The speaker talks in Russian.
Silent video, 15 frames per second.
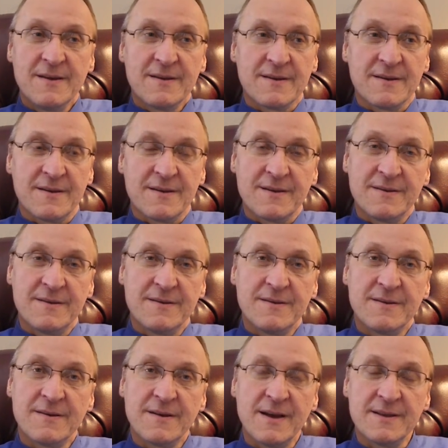Э,
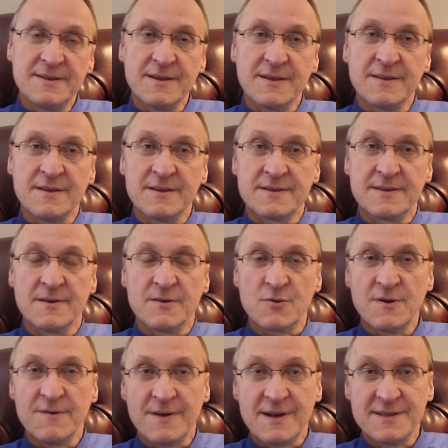один из
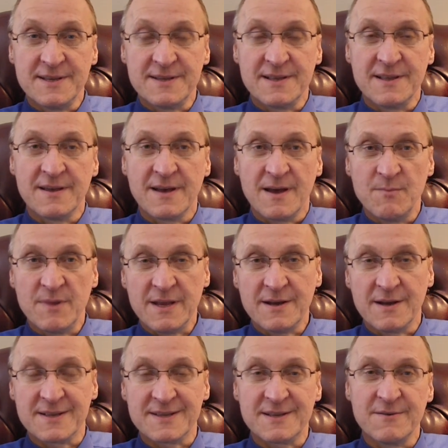руководителей
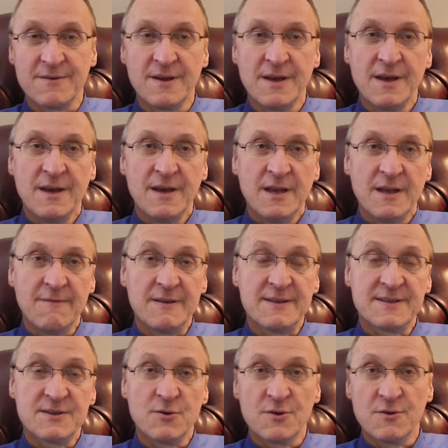американского
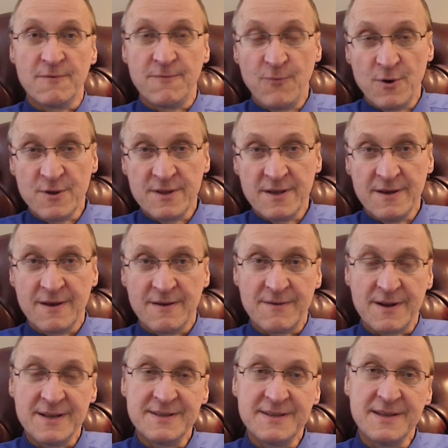инвестиционного фонда в
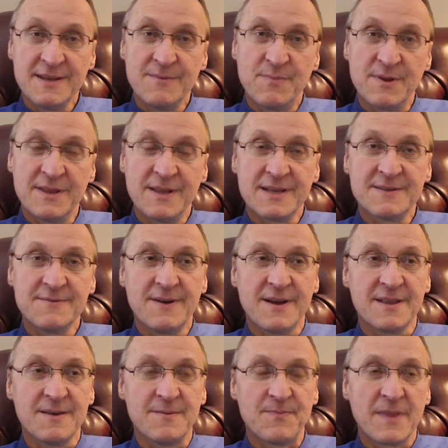России под
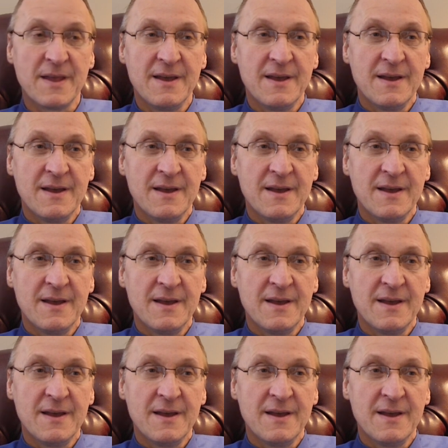названием